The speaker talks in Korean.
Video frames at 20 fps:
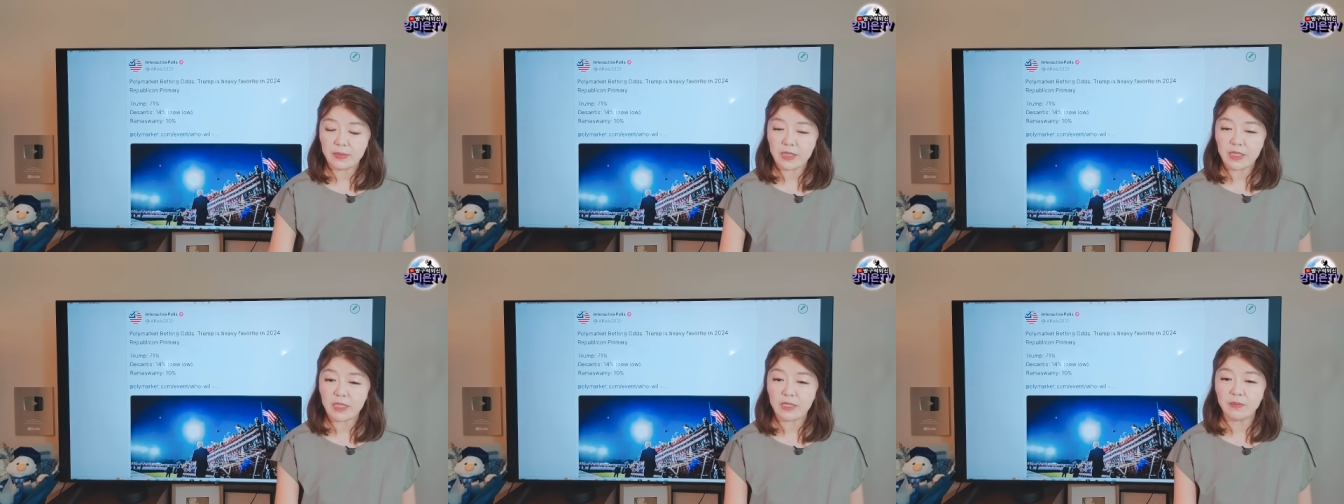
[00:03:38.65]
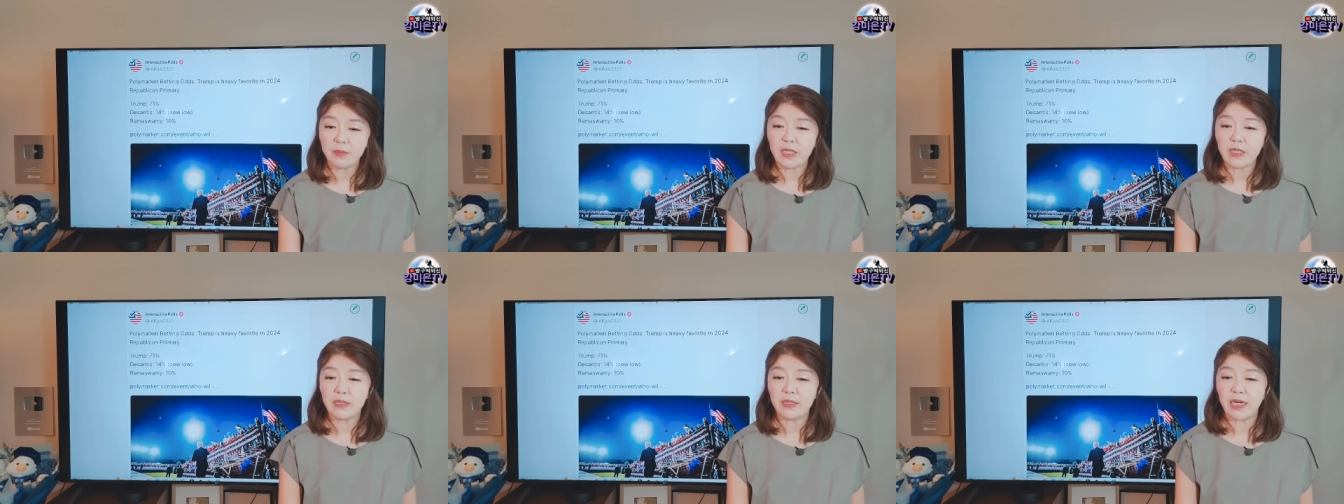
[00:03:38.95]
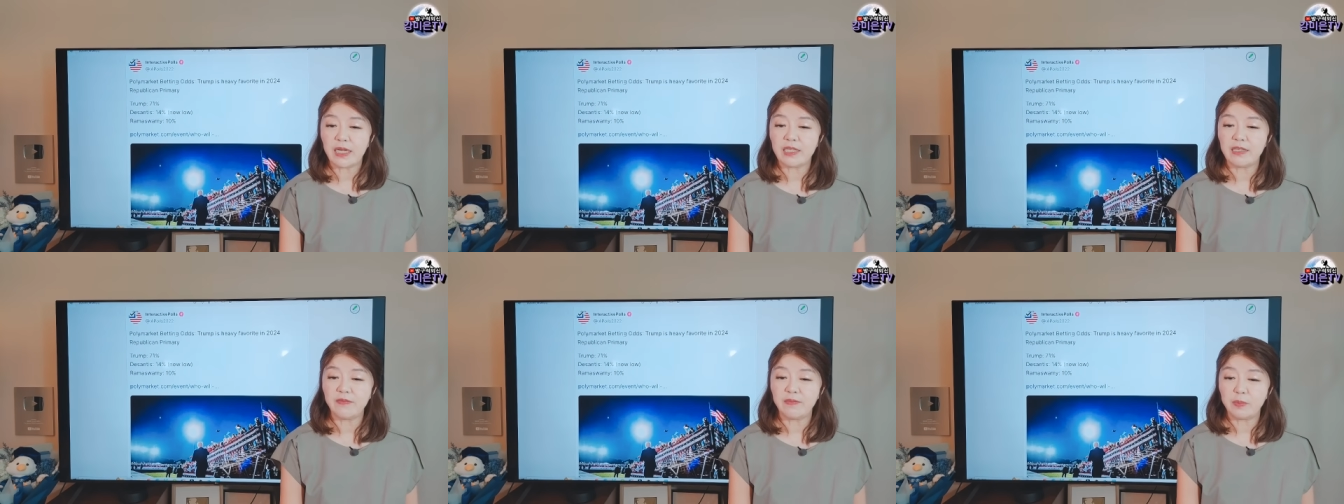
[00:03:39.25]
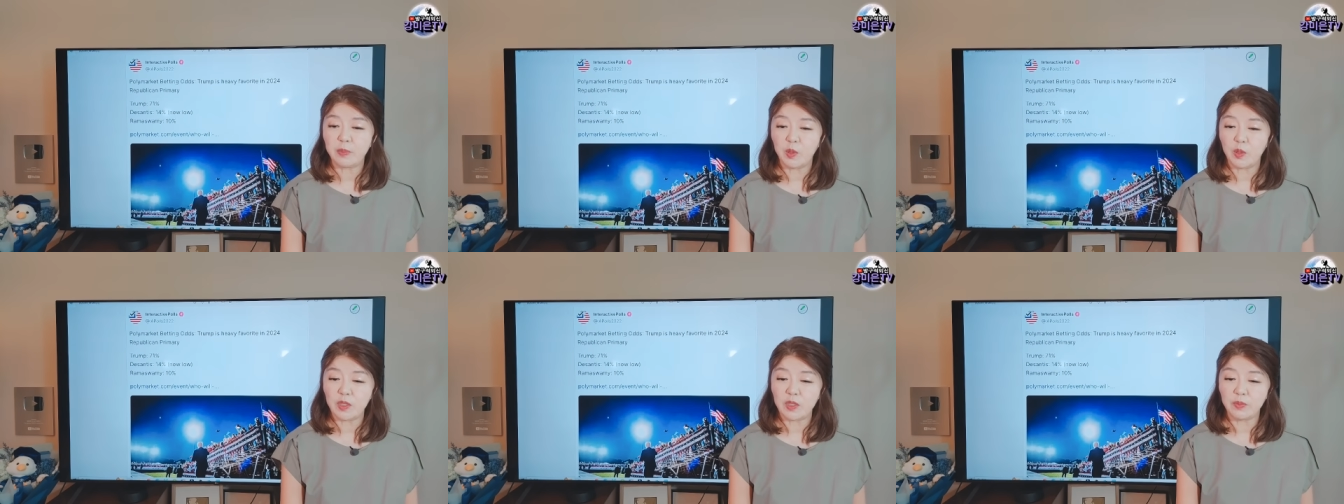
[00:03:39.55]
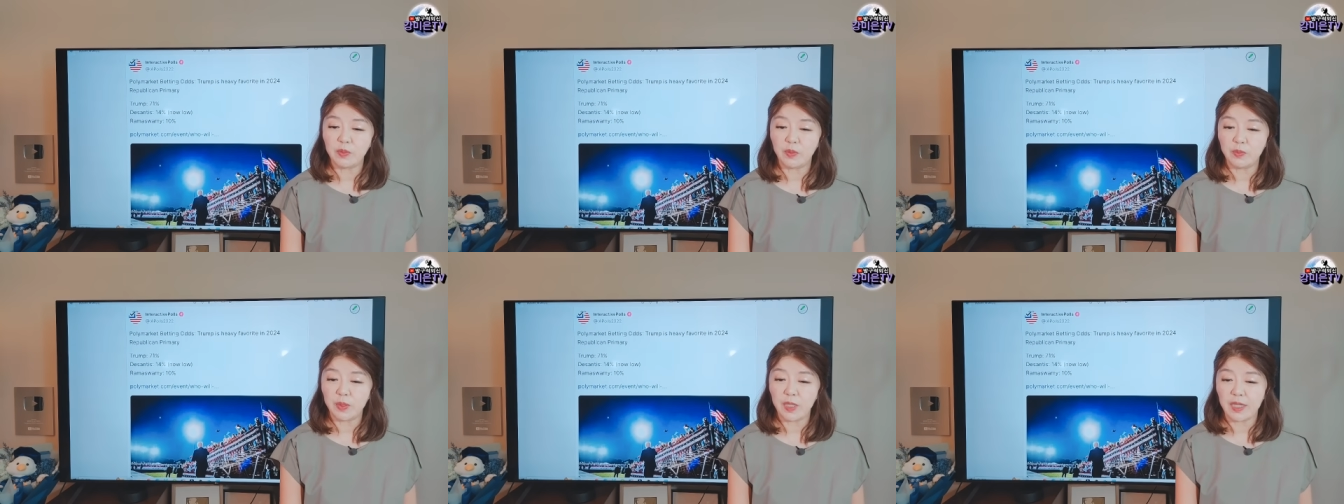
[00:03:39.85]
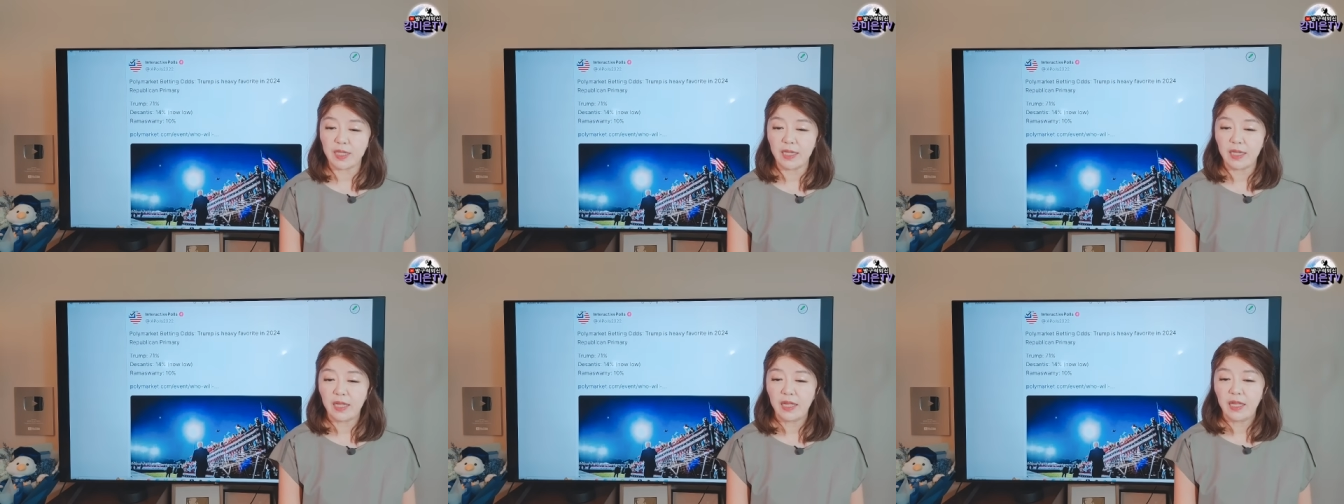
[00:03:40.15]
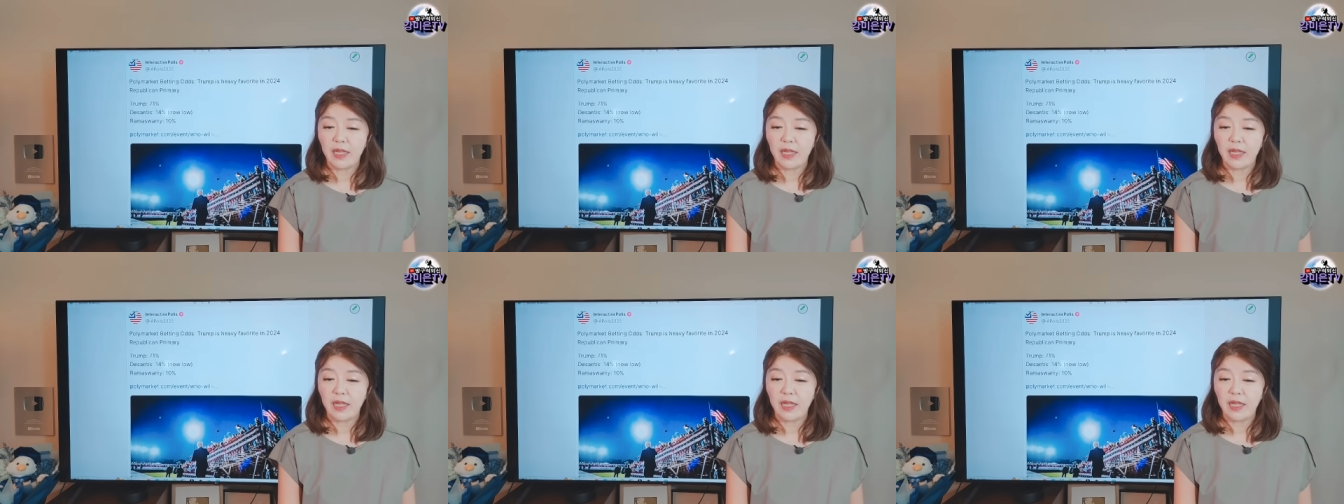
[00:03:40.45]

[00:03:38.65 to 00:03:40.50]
지금 인터랙티브 폴스 보면